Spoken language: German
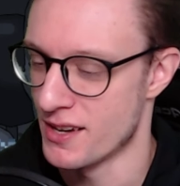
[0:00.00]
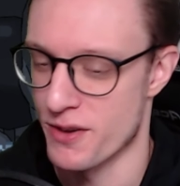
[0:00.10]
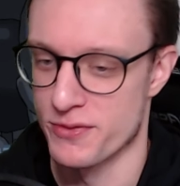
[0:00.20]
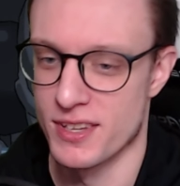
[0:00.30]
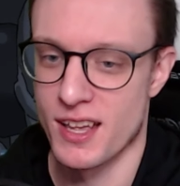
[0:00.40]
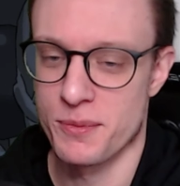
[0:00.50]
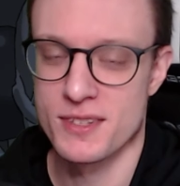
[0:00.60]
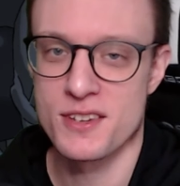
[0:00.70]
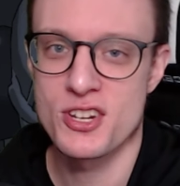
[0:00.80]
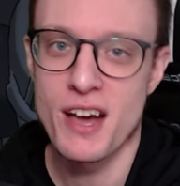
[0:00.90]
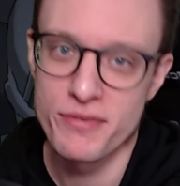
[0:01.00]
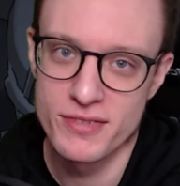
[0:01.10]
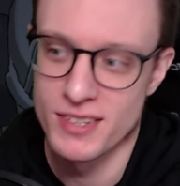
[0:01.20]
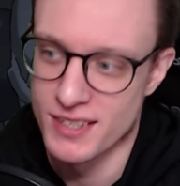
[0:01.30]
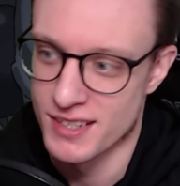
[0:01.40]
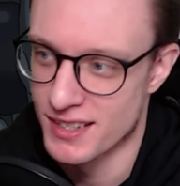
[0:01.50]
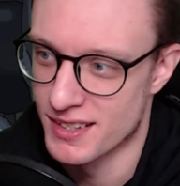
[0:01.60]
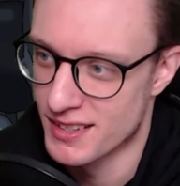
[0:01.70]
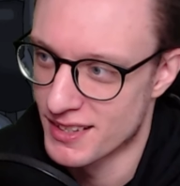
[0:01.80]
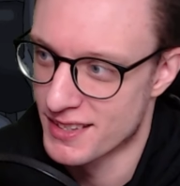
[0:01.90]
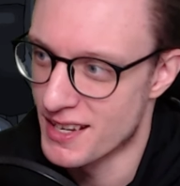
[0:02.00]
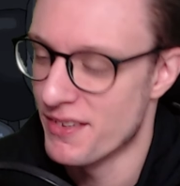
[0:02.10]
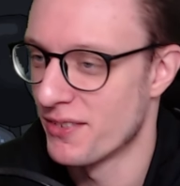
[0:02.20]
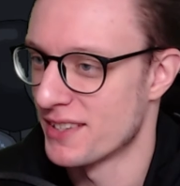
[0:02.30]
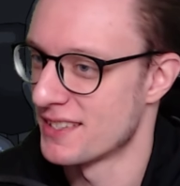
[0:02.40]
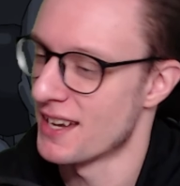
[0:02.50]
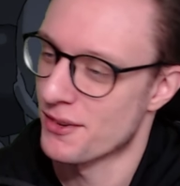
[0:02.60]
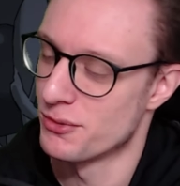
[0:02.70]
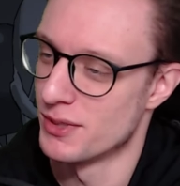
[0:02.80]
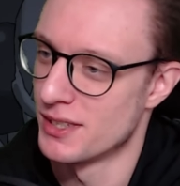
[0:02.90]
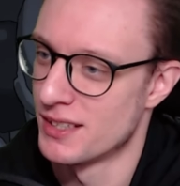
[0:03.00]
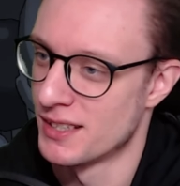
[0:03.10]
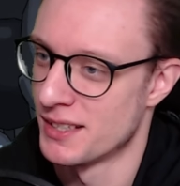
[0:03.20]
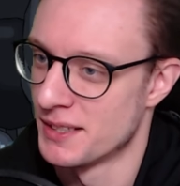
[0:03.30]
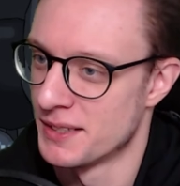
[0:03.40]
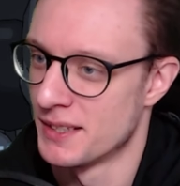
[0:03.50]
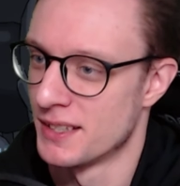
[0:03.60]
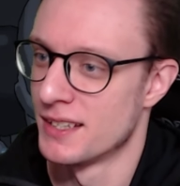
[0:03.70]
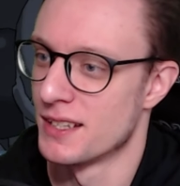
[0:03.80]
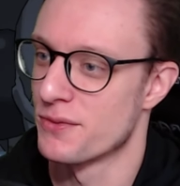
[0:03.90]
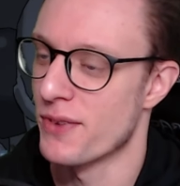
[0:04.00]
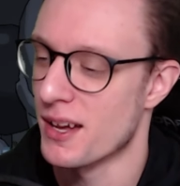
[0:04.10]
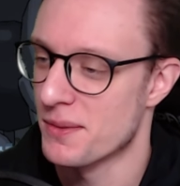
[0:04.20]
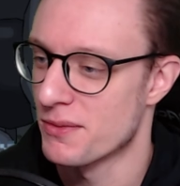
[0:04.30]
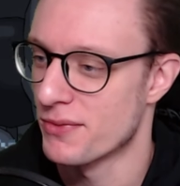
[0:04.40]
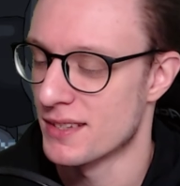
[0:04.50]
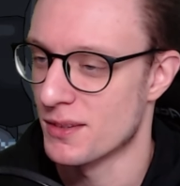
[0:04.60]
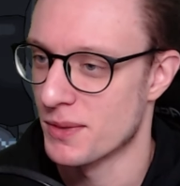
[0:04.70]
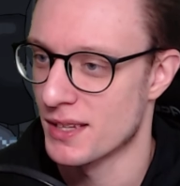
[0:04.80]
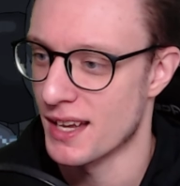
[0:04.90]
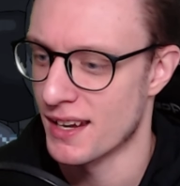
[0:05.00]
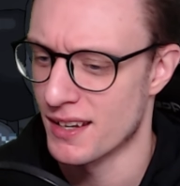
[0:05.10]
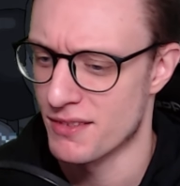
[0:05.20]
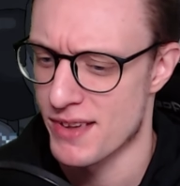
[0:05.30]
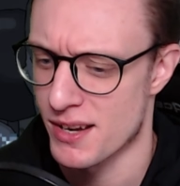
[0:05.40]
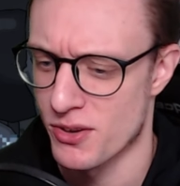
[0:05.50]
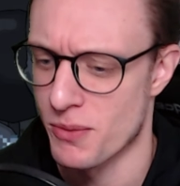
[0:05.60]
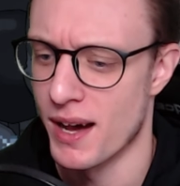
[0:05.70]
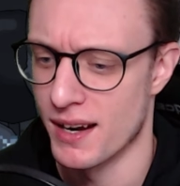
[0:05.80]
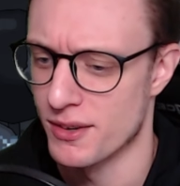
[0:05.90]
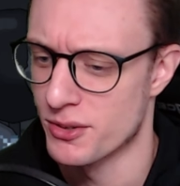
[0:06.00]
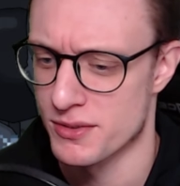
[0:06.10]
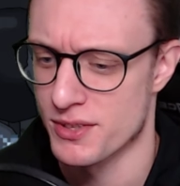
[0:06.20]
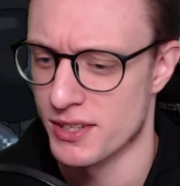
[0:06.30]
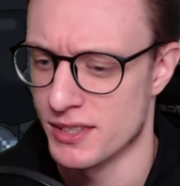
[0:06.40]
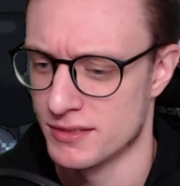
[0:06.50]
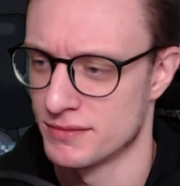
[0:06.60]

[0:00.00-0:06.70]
Ja, offensichtlich habe ich es geschafft. Das Level war sehr cool. Jetzt frage ich mich fast, ob ich den anderen Weg nochmal angucken soll.